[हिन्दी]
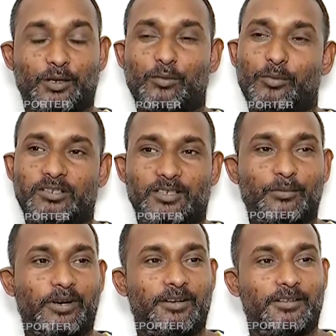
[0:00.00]
सर वो मास्टर
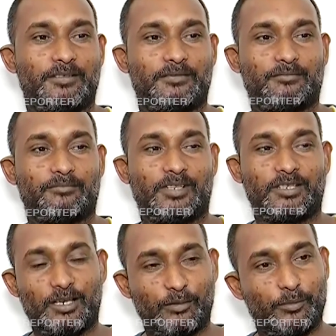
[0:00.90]
माइंड है
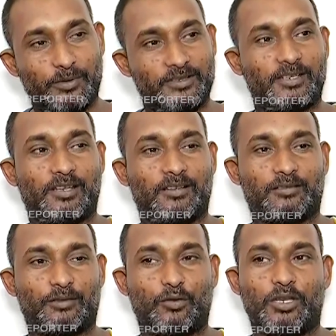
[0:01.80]
इसलिए मैं फंस गया
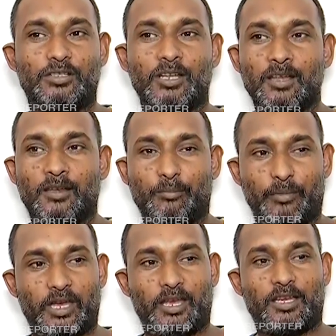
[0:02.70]
क्योंकि
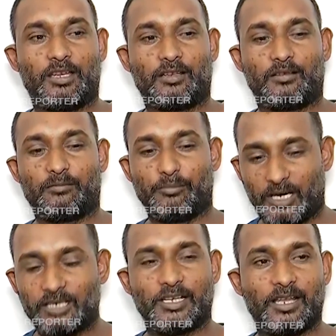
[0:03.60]
मैं
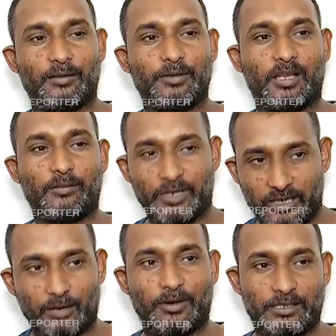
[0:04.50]
मेरा चेहरा भी का
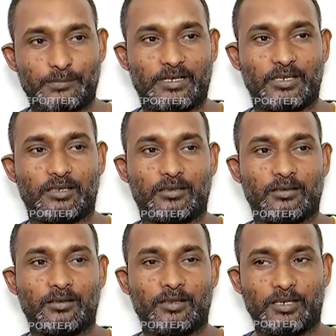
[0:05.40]
मेरी आवाज़ भी की
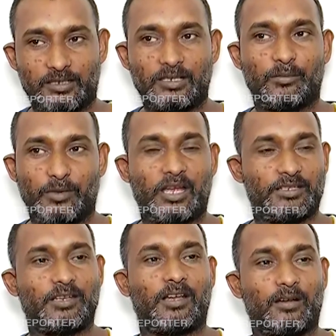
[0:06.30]
इसलिए मैं
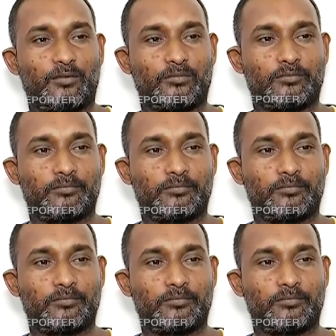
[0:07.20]
आज यहाँ हूँ